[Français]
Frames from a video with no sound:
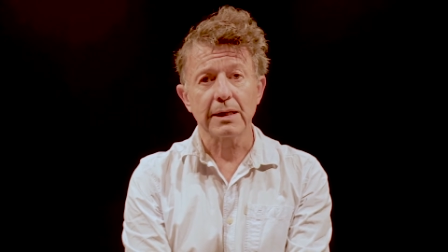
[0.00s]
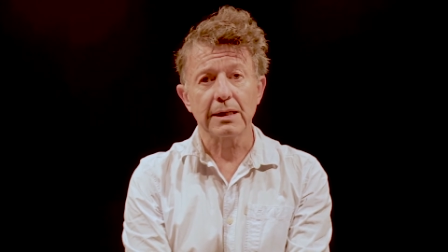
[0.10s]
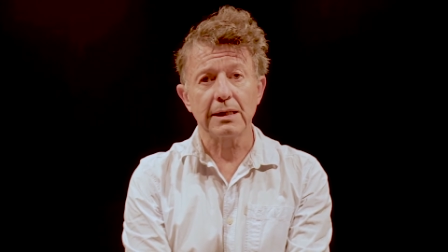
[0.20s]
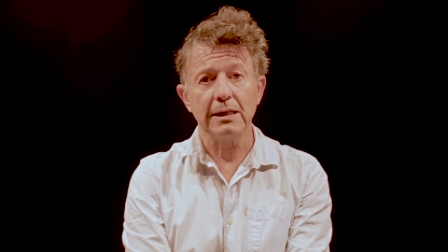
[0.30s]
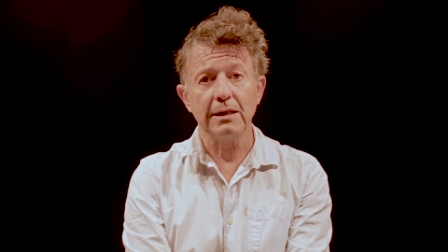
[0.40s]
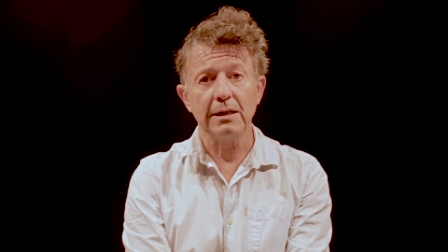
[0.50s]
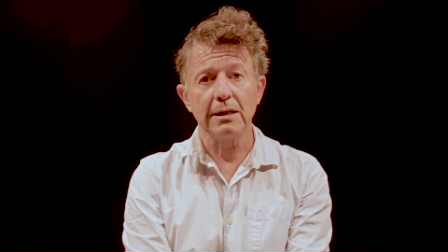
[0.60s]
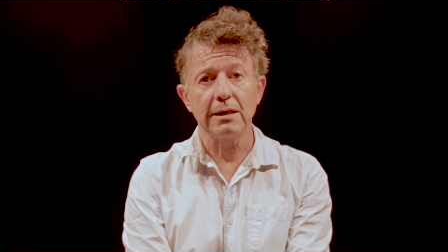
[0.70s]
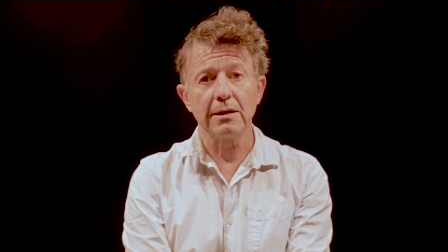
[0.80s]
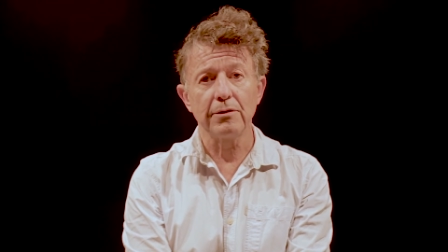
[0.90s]
qui
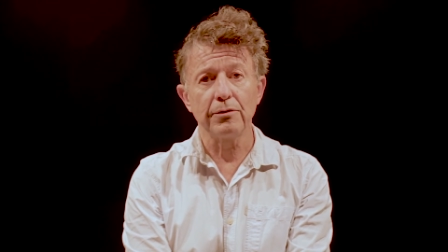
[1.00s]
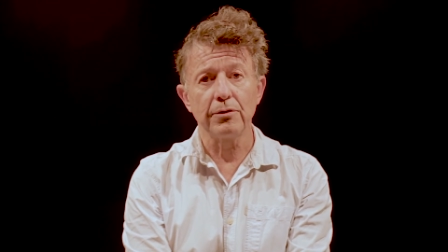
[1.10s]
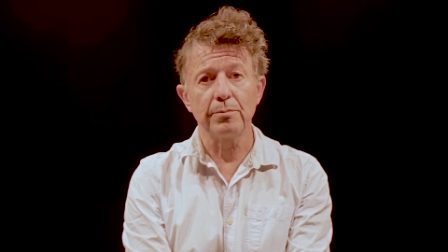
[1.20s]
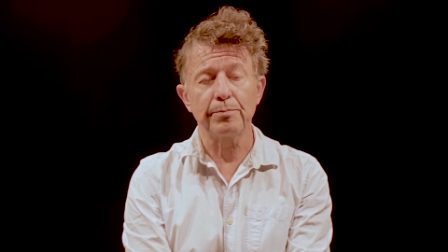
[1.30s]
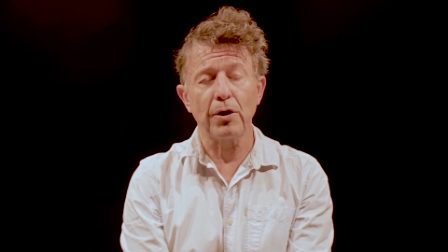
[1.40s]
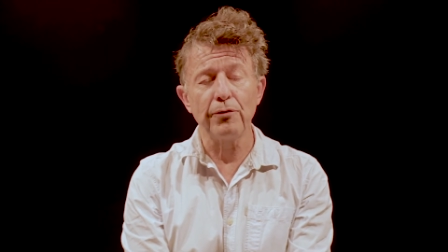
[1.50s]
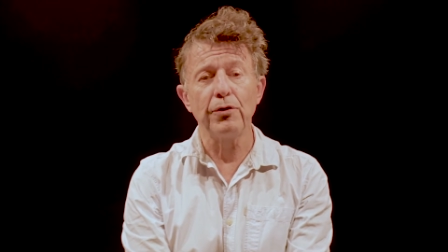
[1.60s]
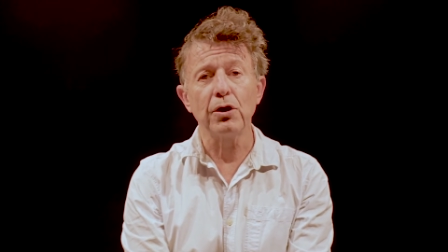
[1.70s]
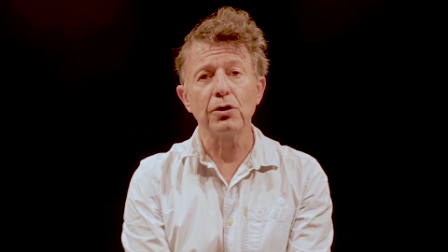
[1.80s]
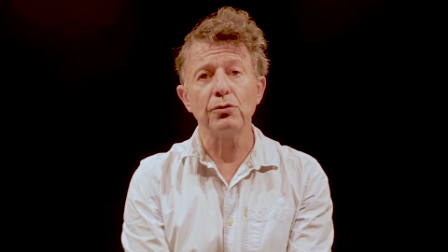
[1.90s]

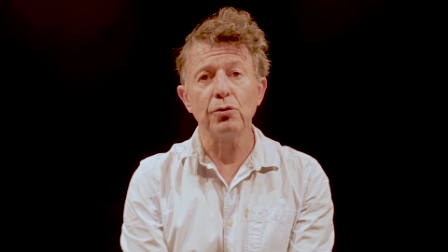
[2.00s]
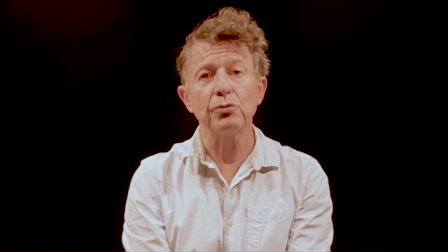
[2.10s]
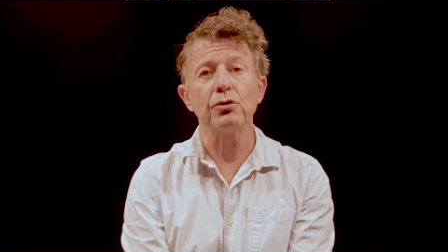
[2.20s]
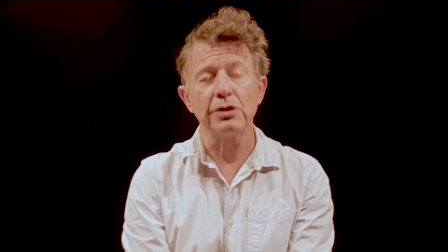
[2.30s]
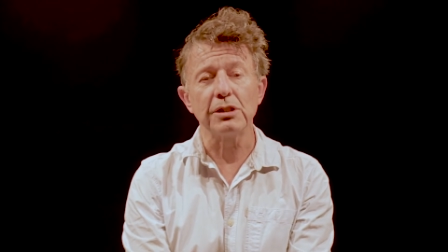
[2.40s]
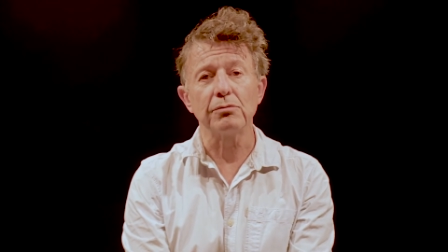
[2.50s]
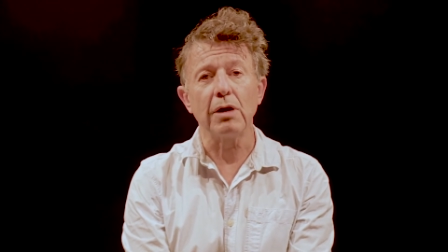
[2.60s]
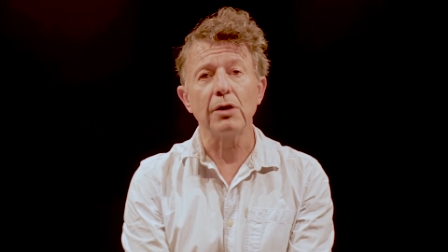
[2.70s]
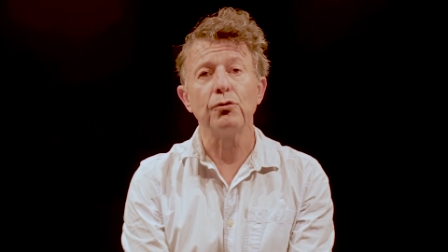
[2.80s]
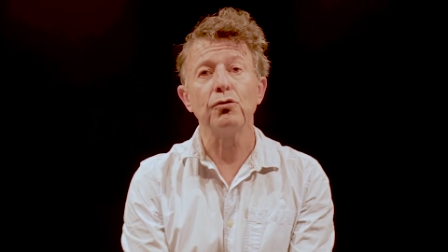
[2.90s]
provoquent d'autres
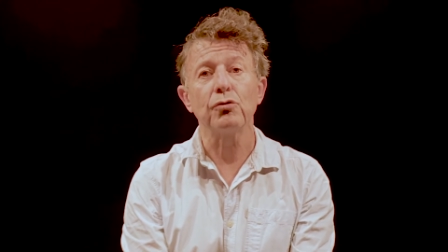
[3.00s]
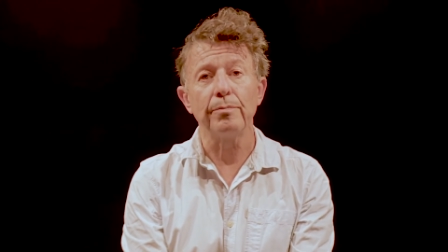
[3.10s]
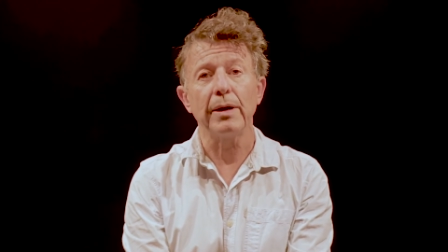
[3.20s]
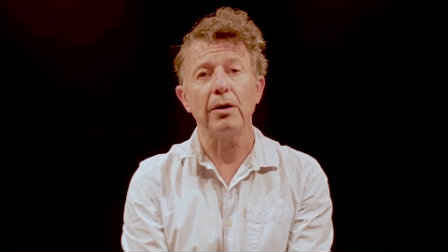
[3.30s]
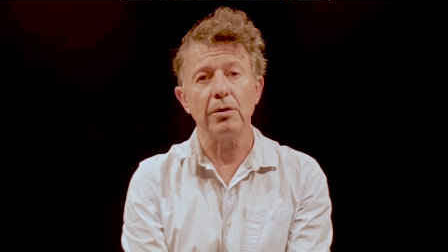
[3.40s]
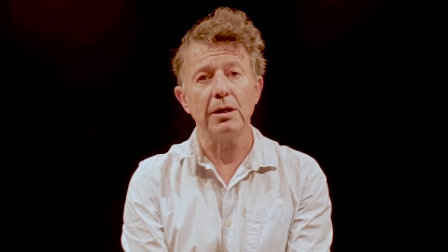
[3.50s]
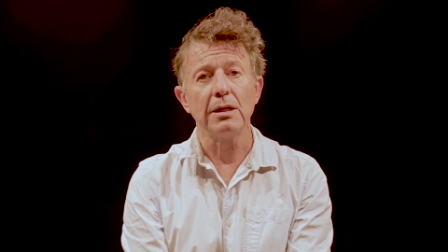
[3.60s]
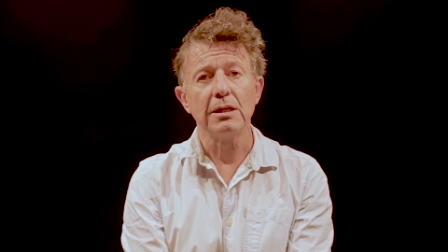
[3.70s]
histoires, d'autres paroles.